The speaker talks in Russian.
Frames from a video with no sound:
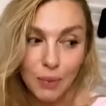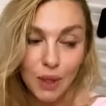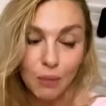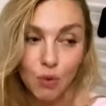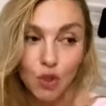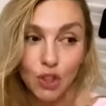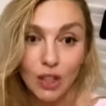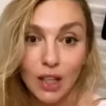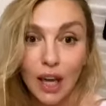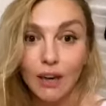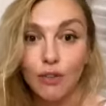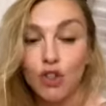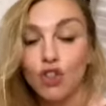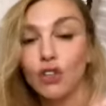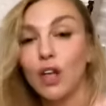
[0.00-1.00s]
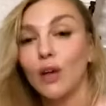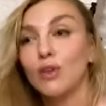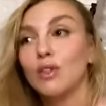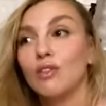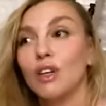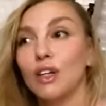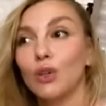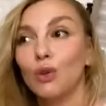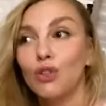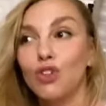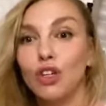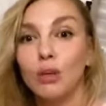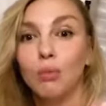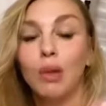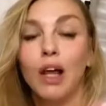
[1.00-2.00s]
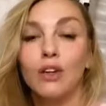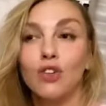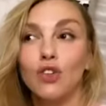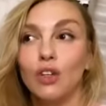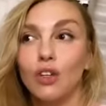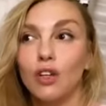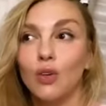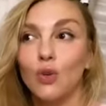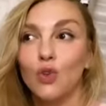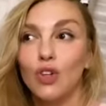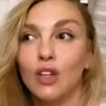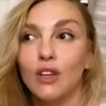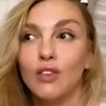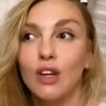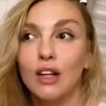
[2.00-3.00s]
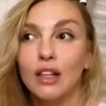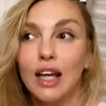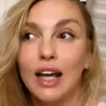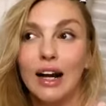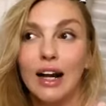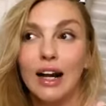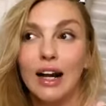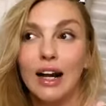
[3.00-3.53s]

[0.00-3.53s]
потому что я его читаю своей дочери младшей уже, наверное,